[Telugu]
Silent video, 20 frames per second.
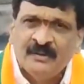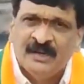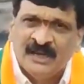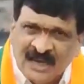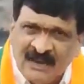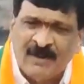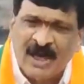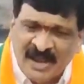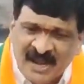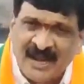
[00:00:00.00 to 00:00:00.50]

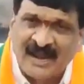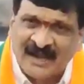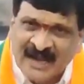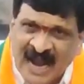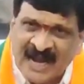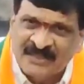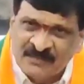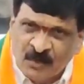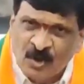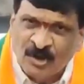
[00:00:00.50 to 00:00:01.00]
నేనేమన్నా
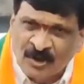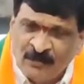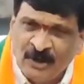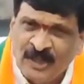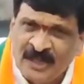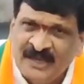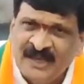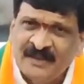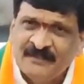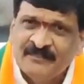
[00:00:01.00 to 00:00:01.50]
అన్నా మొక్క
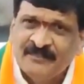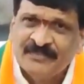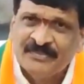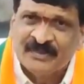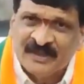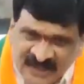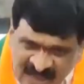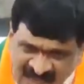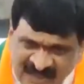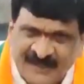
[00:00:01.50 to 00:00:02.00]
మొక్కమటని
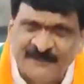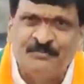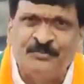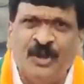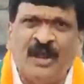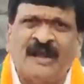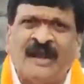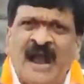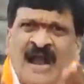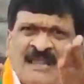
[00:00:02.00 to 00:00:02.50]
ఇవాళ
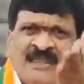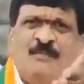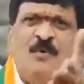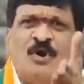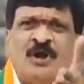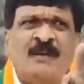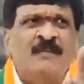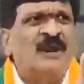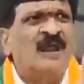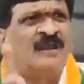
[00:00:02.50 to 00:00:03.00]
చెప్తున్నా గాడిద
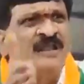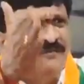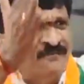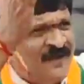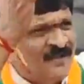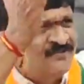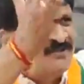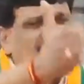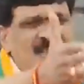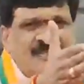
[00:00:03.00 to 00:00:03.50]
మొక్క
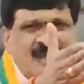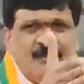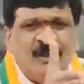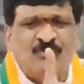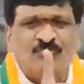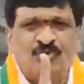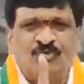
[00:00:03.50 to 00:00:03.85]
ఫస్ట్ అర్థం